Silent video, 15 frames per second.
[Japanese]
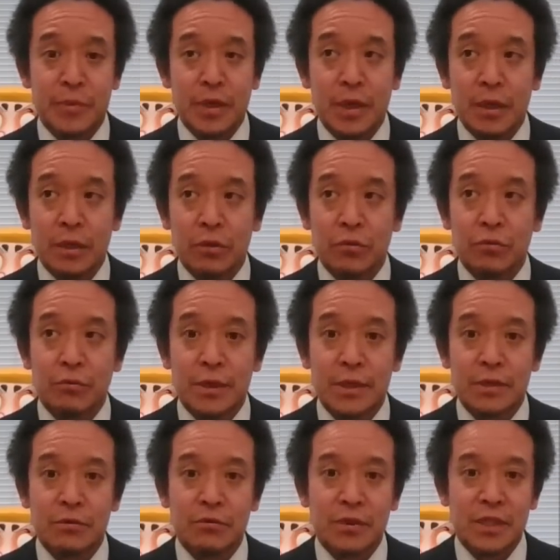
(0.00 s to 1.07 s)
あとは
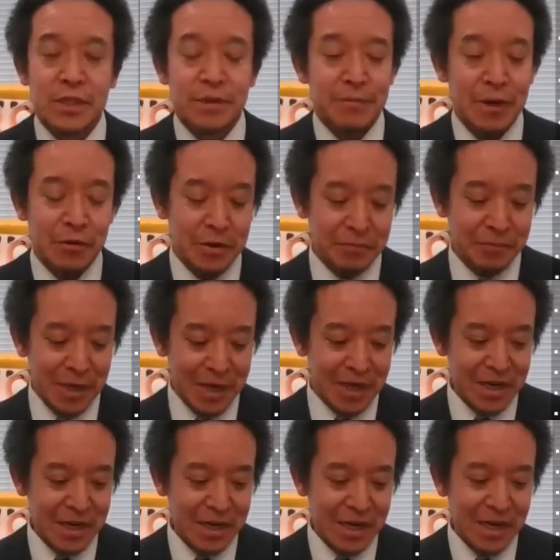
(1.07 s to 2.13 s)
そうですね、まあ、
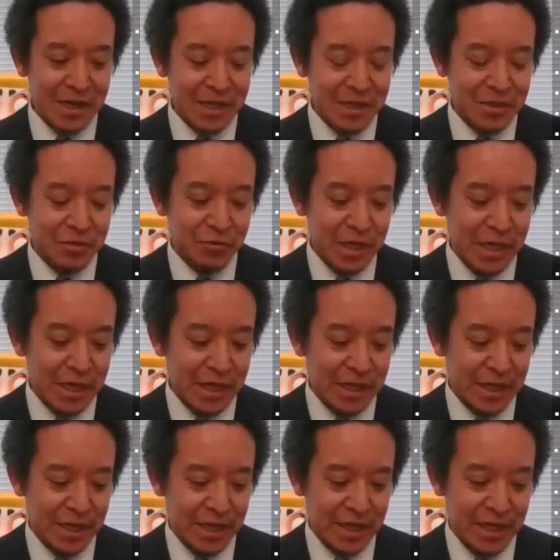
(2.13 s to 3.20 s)
上げ出すときり
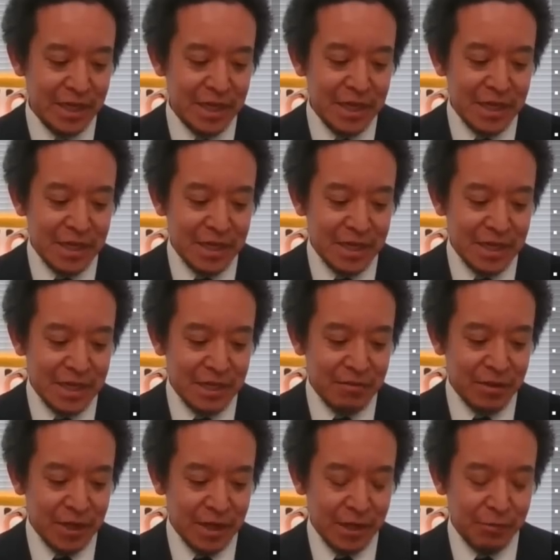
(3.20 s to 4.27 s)
がない
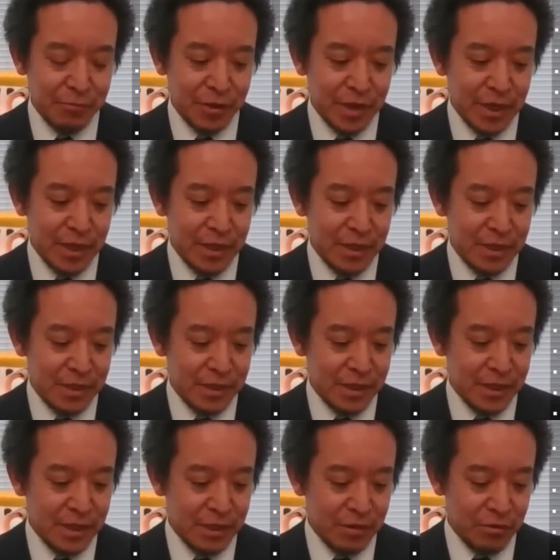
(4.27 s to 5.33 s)
わけでもないんです
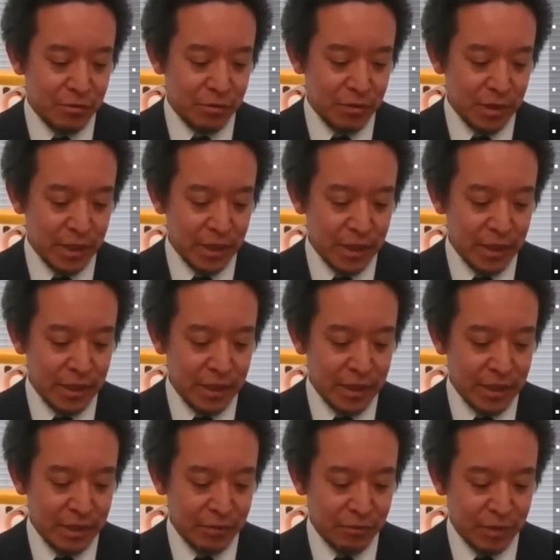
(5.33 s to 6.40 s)
けれど、はい、
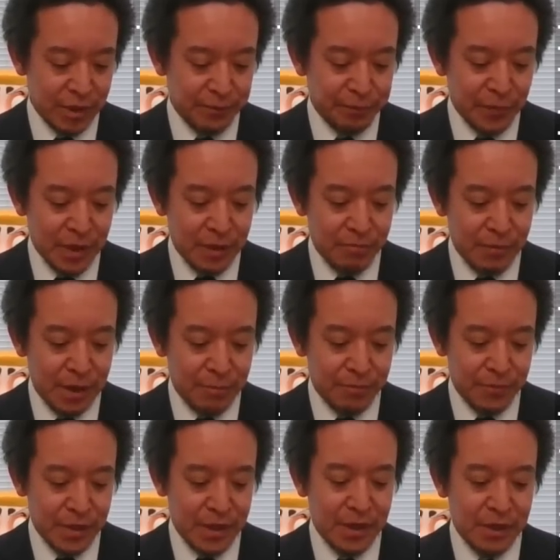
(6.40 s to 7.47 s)
ね、
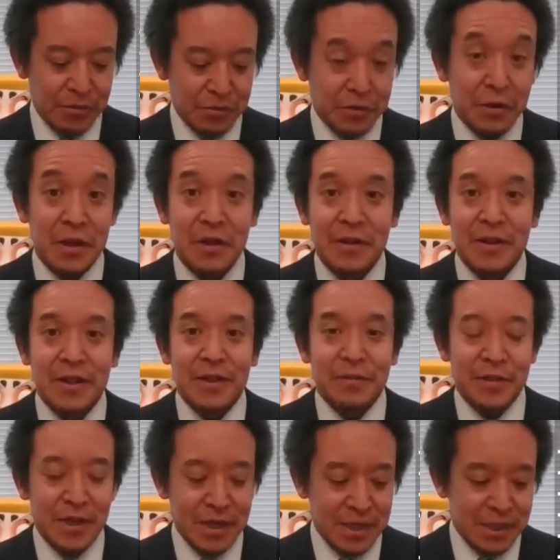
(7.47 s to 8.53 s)
まあね、
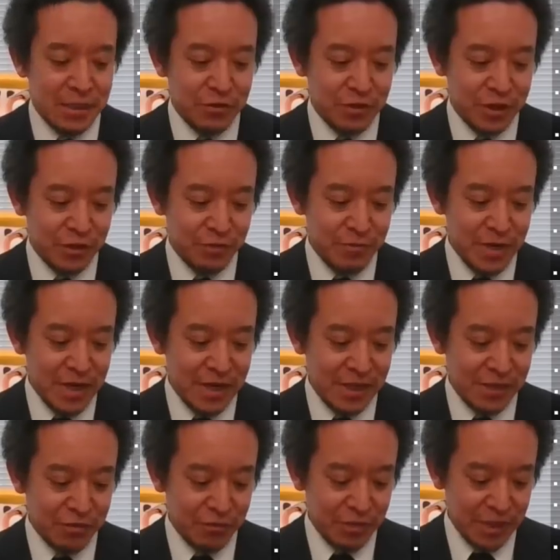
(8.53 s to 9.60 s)
奈良市の宮城
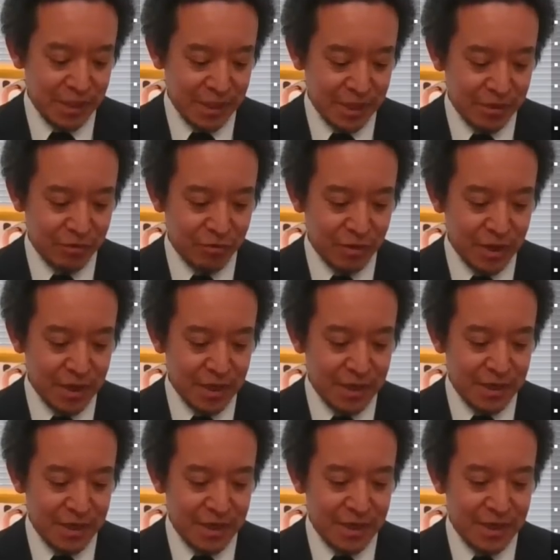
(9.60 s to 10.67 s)
総一さんと
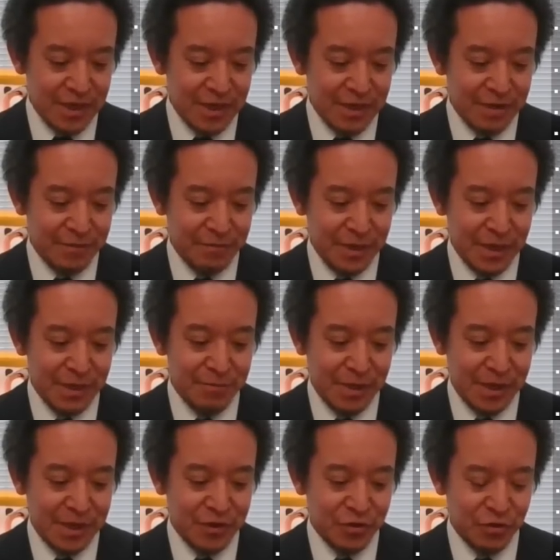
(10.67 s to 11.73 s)
か、まあ
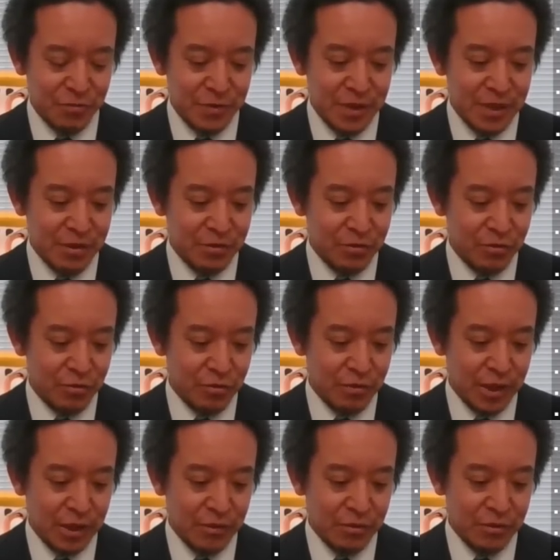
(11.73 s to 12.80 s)
今ね、ちょっと見てるところ
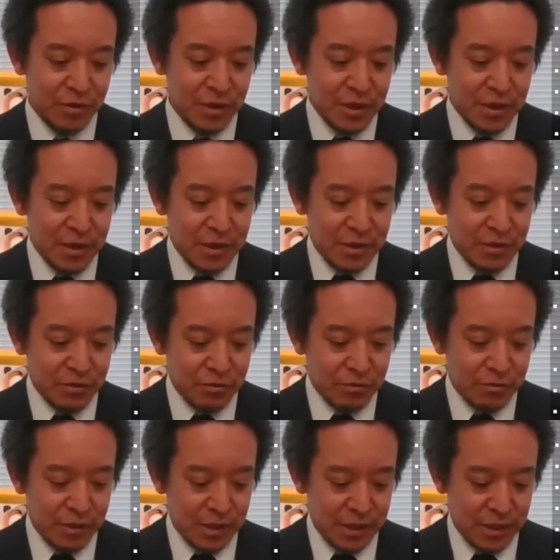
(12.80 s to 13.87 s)
だと、
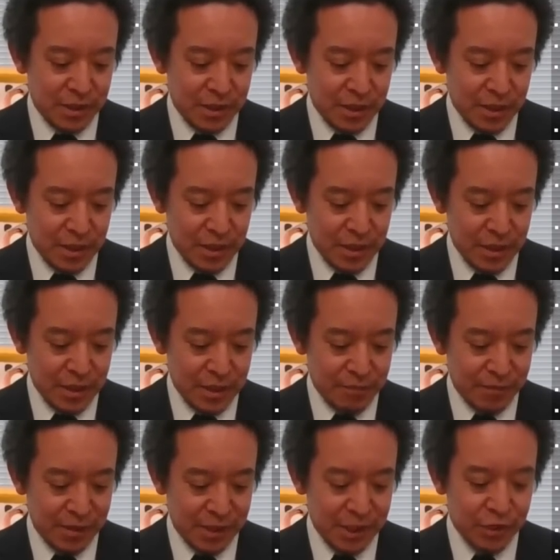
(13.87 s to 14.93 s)
そうですね、
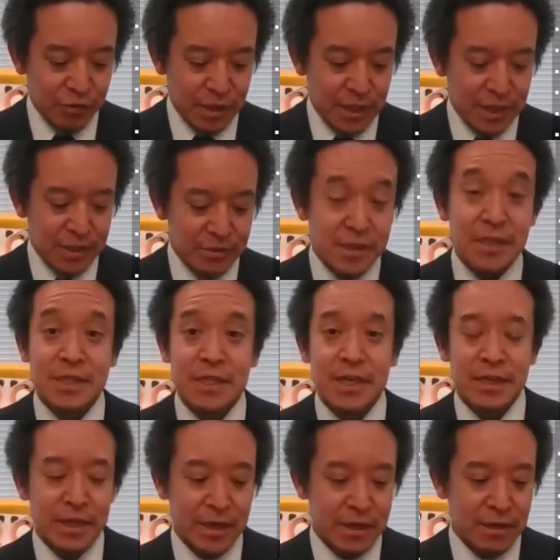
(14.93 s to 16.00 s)
まあ塩田和久
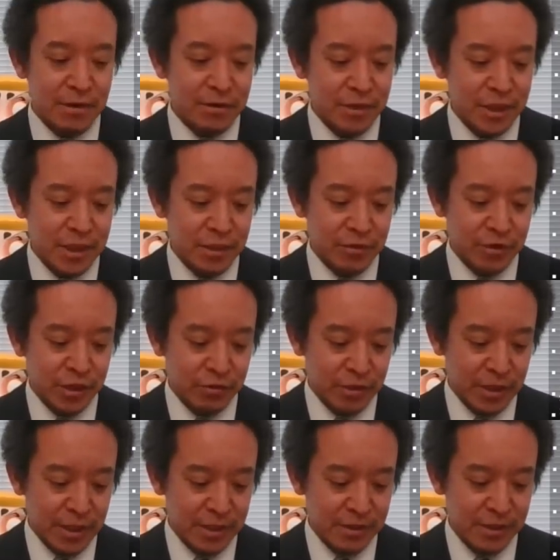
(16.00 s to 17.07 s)
さんね、川口市の塩
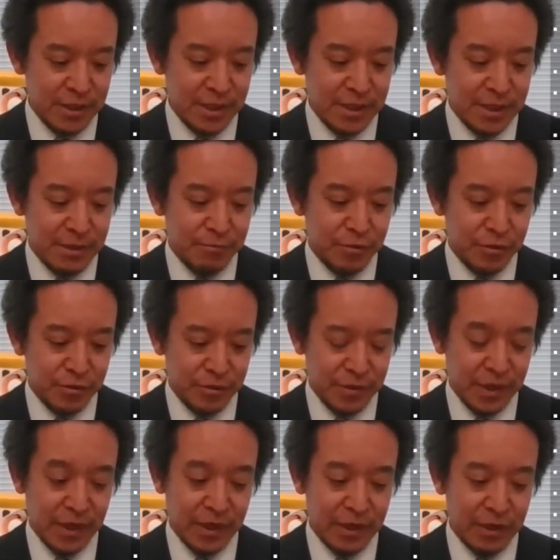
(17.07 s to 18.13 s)
田和久さんも
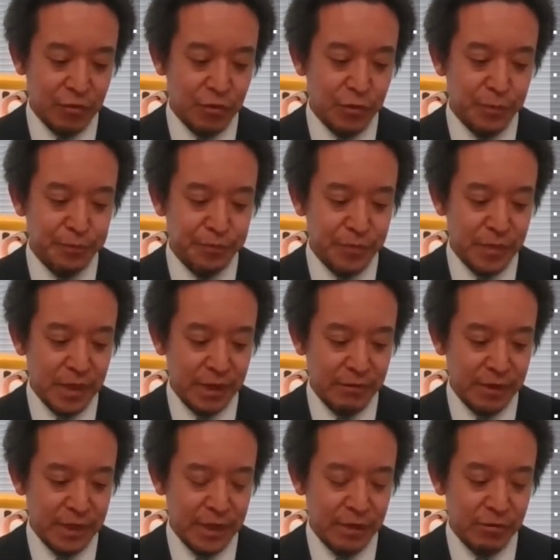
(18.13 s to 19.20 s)
ね、結構電
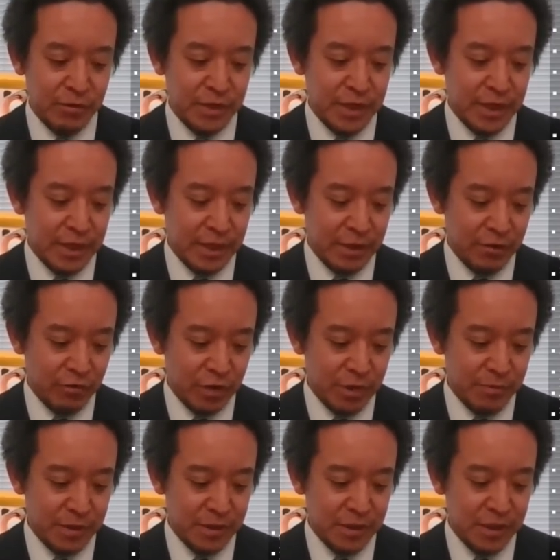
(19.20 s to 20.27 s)
話対応されてお
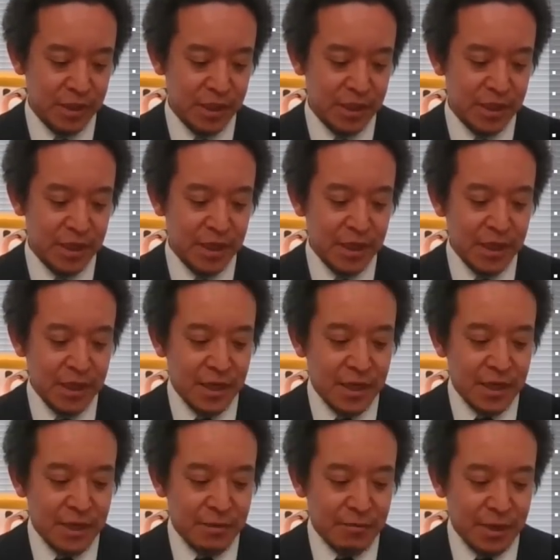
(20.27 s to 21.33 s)
りますし、
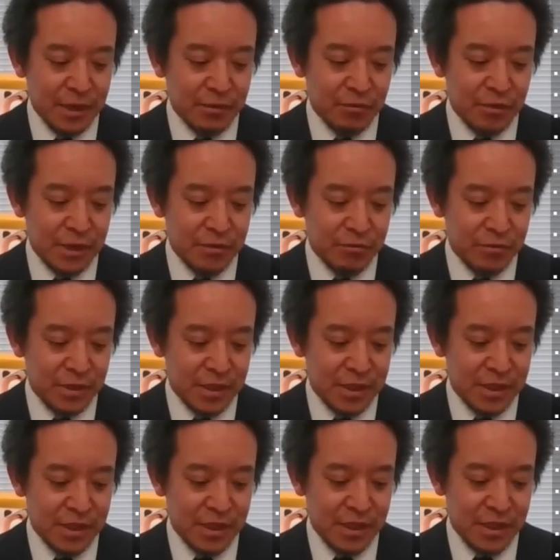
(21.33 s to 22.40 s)
まああとはそうで
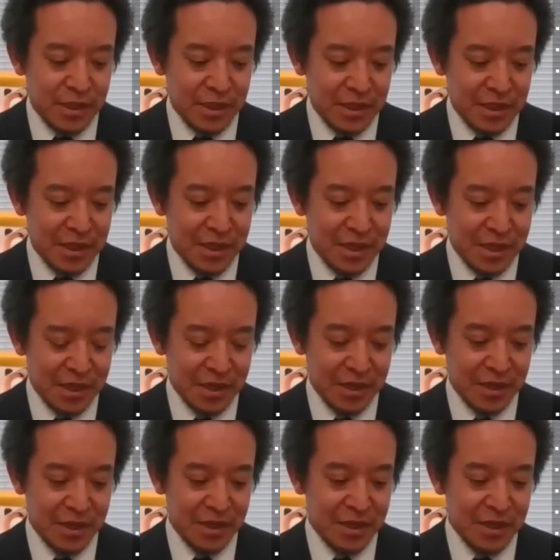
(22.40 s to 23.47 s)
すね、
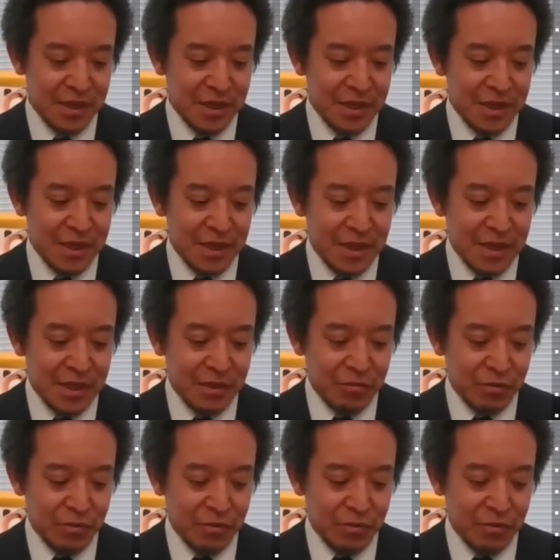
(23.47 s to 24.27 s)
はい、ね、